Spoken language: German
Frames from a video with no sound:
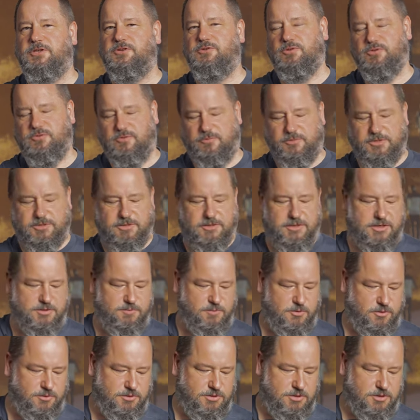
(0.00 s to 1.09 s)
Chance, wenn man es das
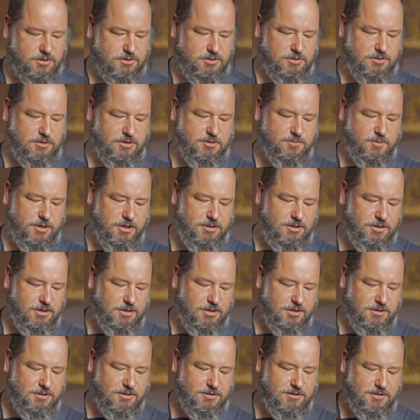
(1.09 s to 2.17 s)
erste Mal anzieht, dass man richtig
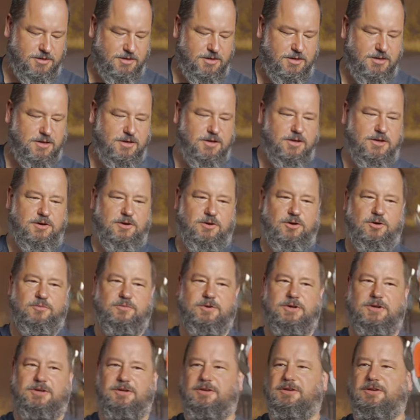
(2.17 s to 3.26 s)
liegt,
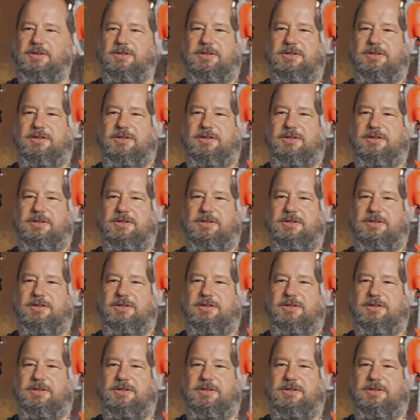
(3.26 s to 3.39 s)
aber